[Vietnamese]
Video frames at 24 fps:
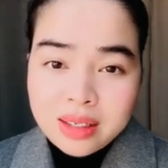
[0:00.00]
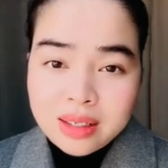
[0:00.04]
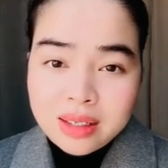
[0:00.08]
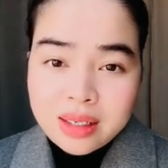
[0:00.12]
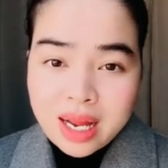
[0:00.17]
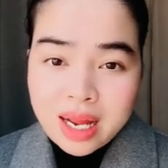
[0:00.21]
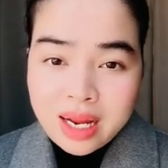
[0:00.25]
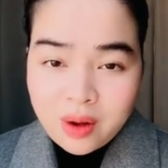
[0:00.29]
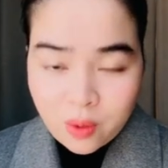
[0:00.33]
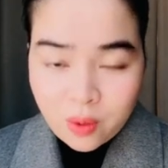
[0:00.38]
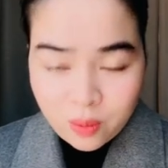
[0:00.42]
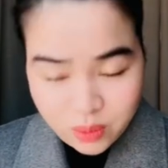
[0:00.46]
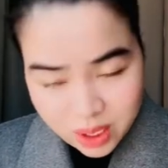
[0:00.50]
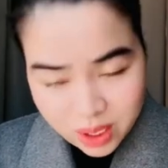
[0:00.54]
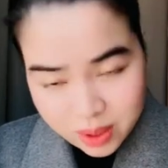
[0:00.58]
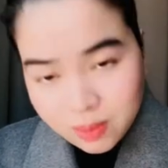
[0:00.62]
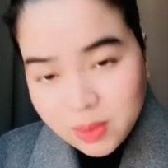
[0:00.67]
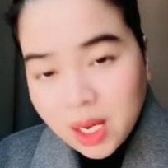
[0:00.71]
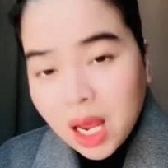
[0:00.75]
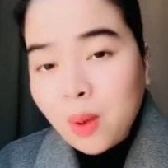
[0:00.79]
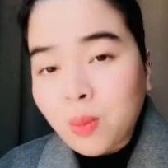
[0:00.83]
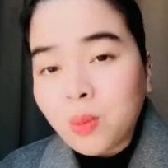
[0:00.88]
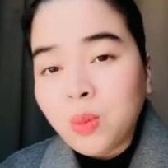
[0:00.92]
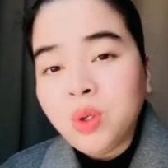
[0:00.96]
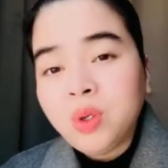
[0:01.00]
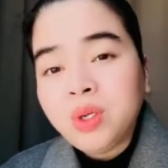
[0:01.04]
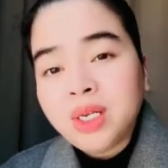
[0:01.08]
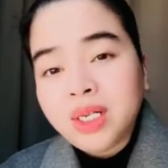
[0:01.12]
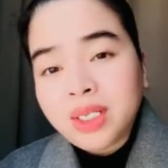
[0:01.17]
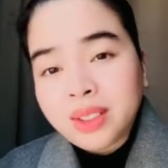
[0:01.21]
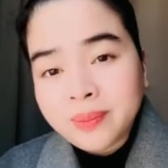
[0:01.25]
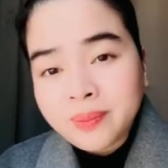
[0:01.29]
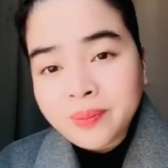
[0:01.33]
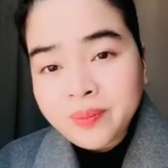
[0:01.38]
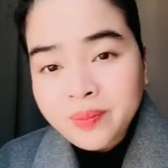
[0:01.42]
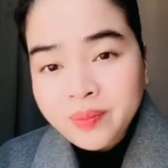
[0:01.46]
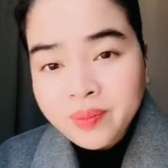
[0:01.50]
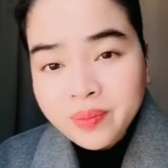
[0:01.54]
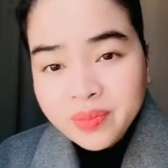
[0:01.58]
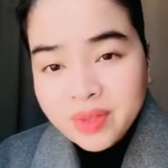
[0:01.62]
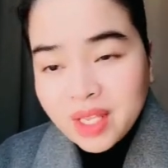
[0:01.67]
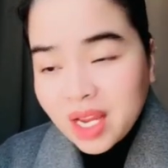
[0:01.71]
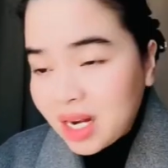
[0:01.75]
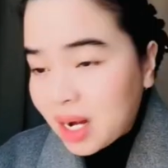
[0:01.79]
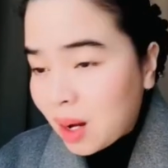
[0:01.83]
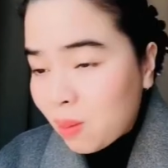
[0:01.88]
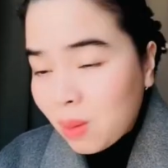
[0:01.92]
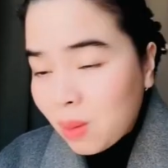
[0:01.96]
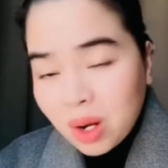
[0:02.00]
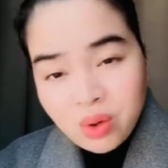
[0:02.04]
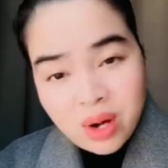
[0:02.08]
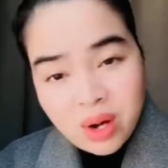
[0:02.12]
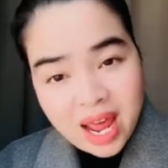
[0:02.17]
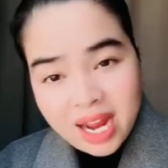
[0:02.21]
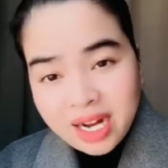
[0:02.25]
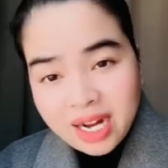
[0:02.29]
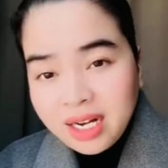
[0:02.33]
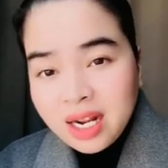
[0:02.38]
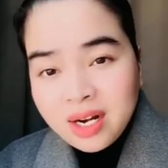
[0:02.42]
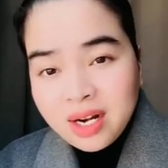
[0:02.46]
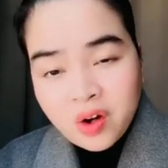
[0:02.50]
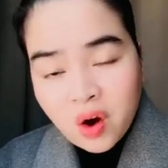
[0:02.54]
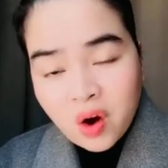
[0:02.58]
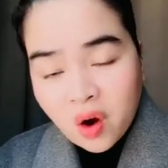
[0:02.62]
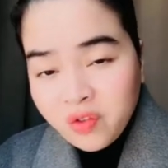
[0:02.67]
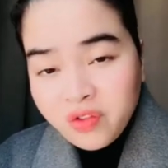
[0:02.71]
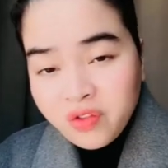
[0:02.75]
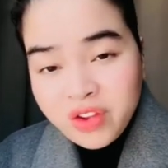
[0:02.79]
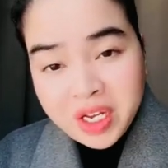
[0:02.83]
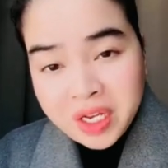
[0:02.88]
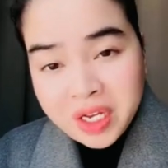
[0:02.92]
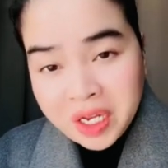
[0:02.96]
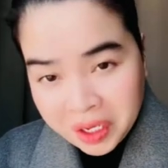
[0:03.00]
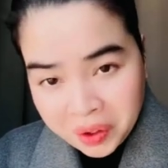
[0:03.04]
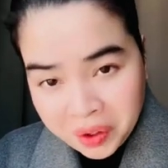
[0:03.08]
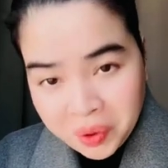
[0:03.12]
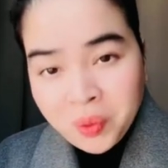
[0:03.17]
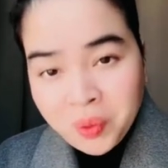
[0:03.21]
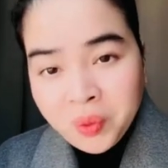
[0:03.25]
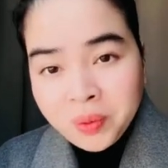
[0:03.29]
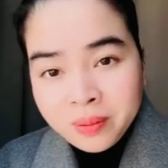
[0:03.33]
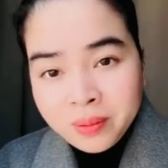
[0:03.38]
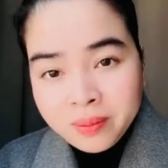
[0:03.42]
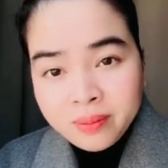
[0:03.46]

thấy cũng nhiễm cộng luôn rồi tại đặt báo đảng nên gọi việt kiều